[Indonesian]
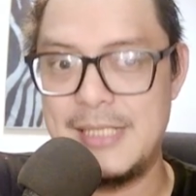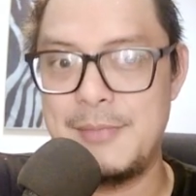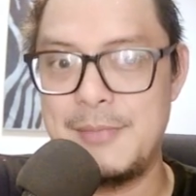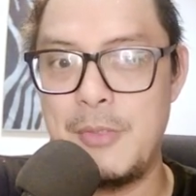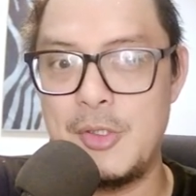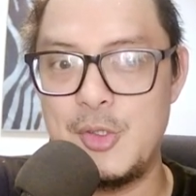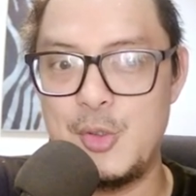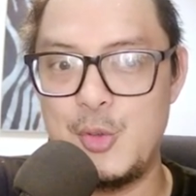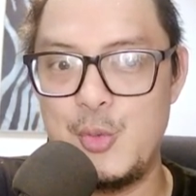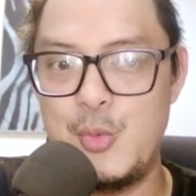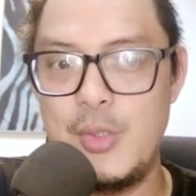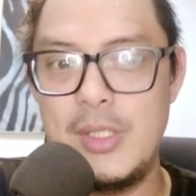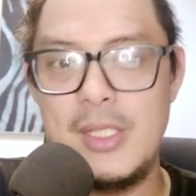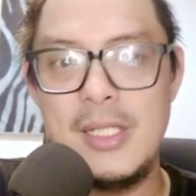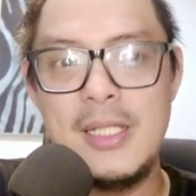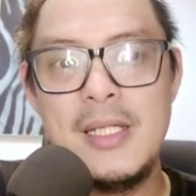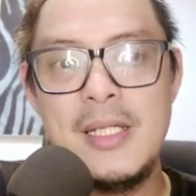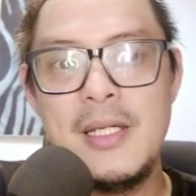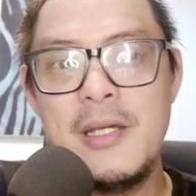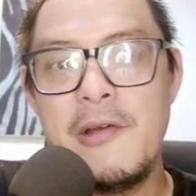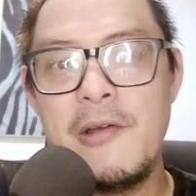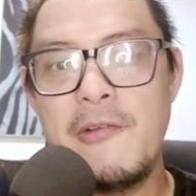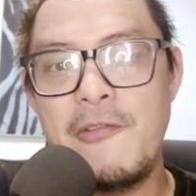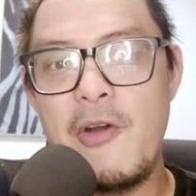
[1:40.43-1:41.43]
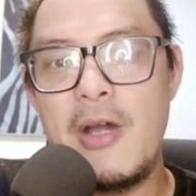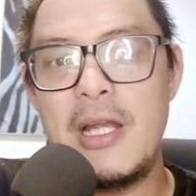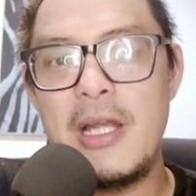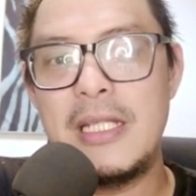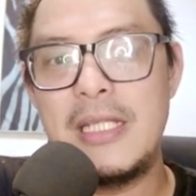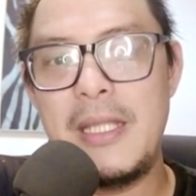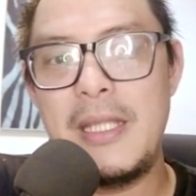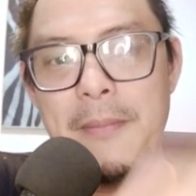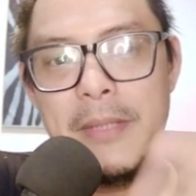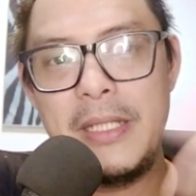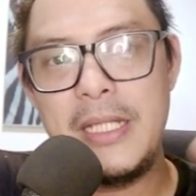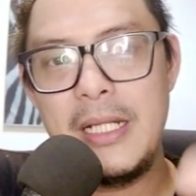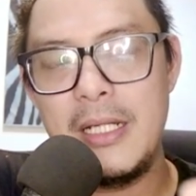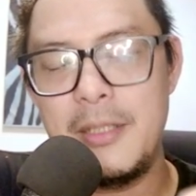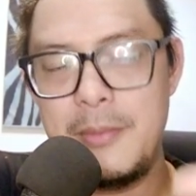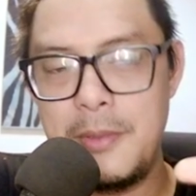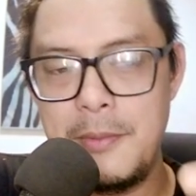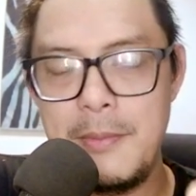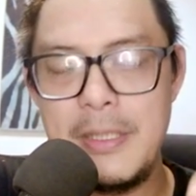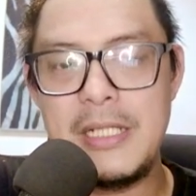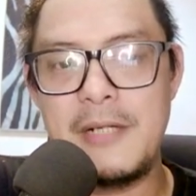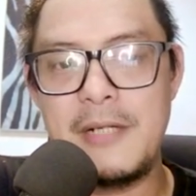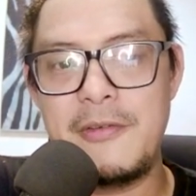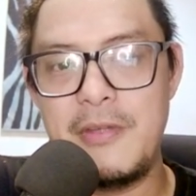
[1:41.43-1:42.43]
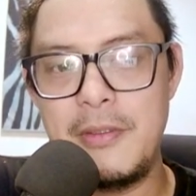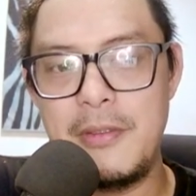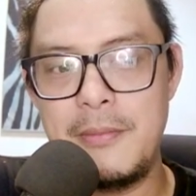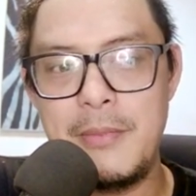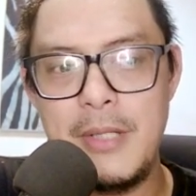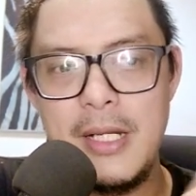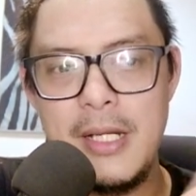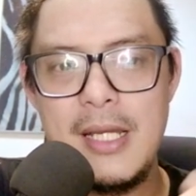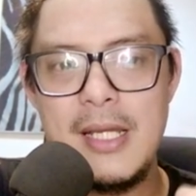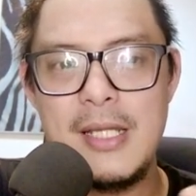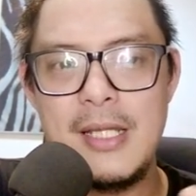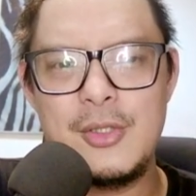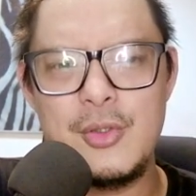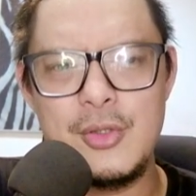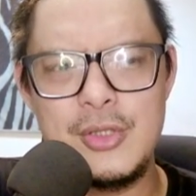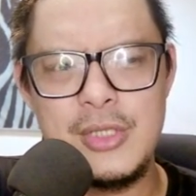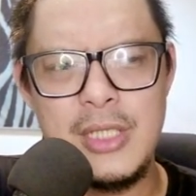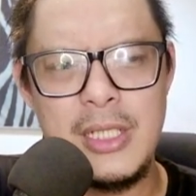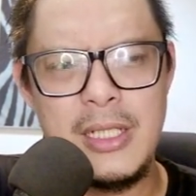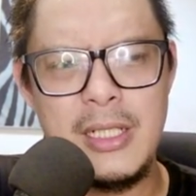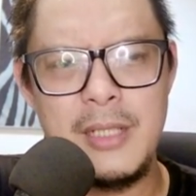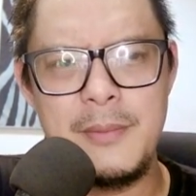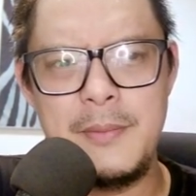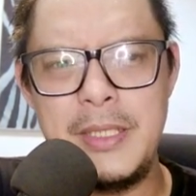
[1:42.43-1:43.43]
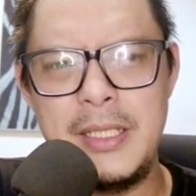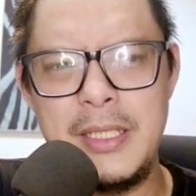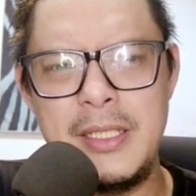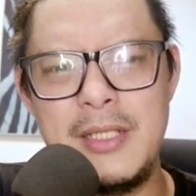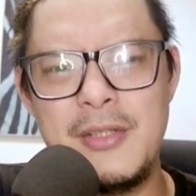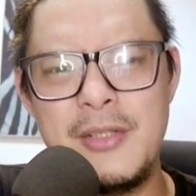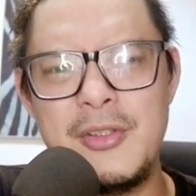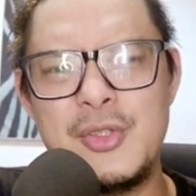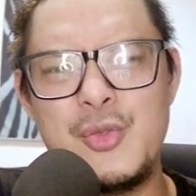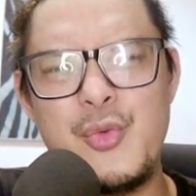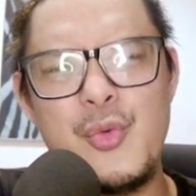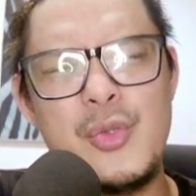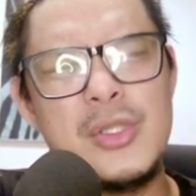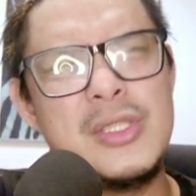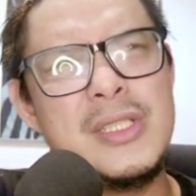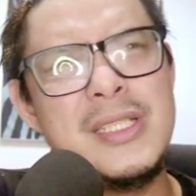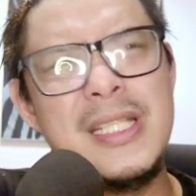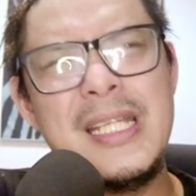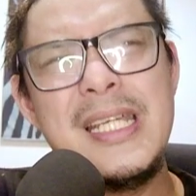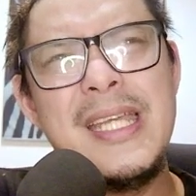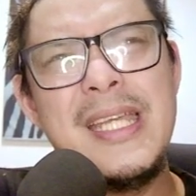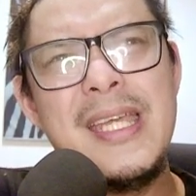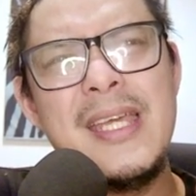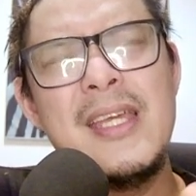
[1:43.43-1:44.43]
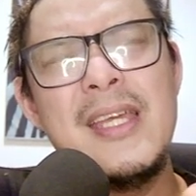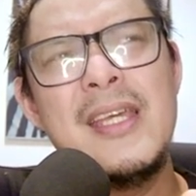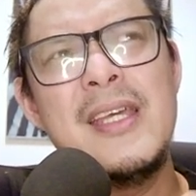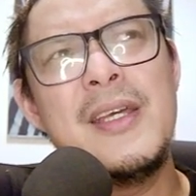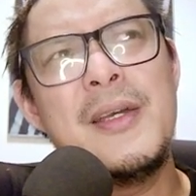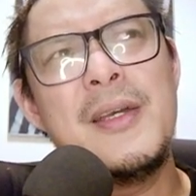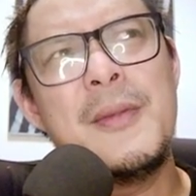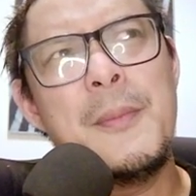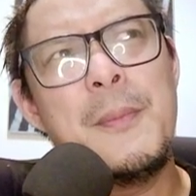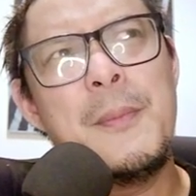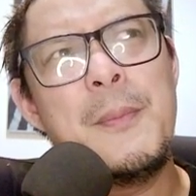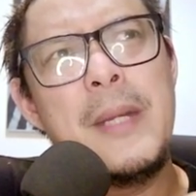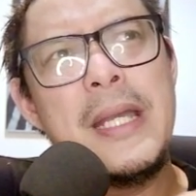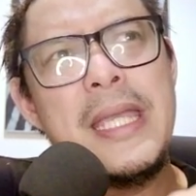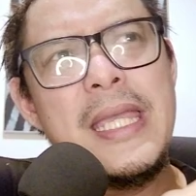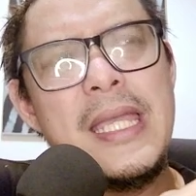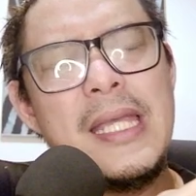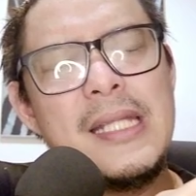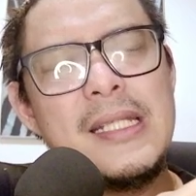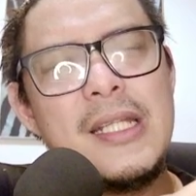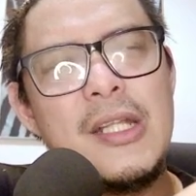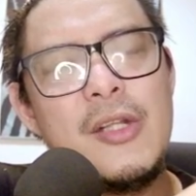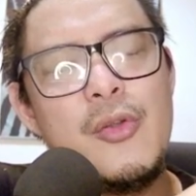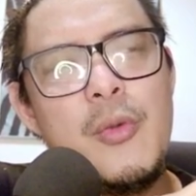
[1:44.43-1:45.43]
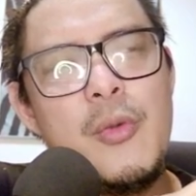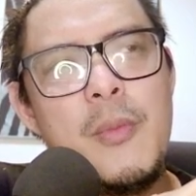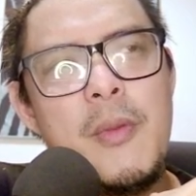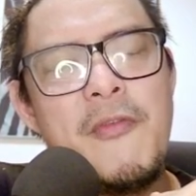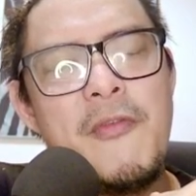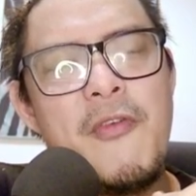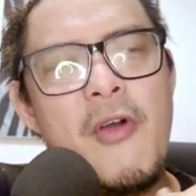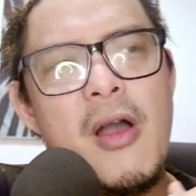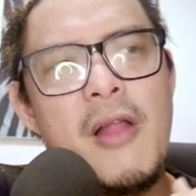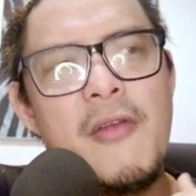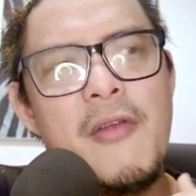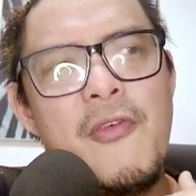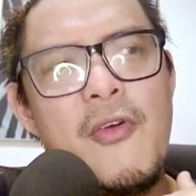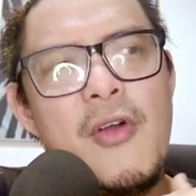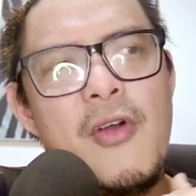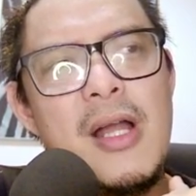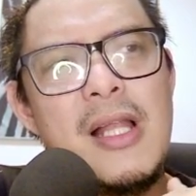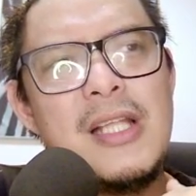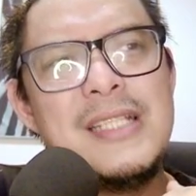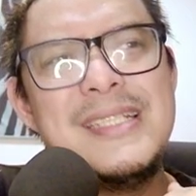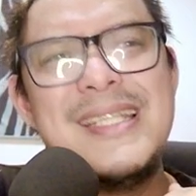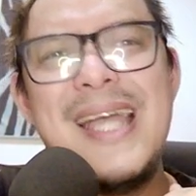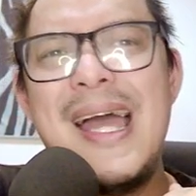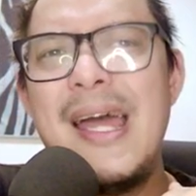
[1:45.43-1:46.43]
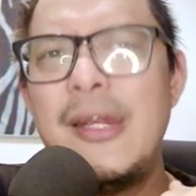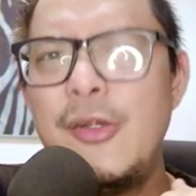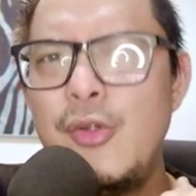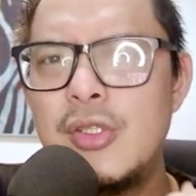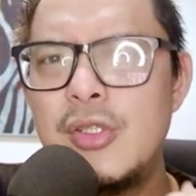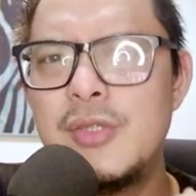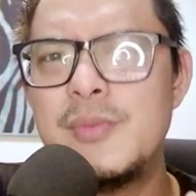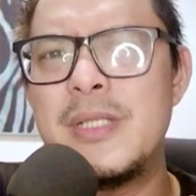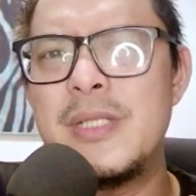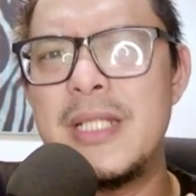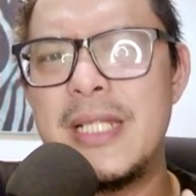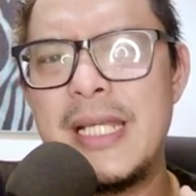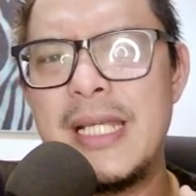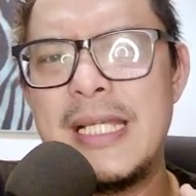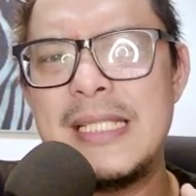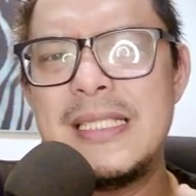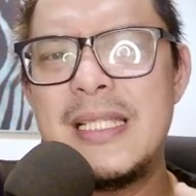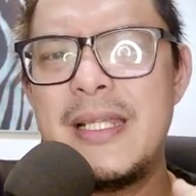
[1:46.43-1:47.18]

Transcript: Maksud gue vokalnya Temin yang lebih banyak vibra, terus dia lebih dia kayak mengingatkan gue sama vokal-vokal jadul sebenarnya guys.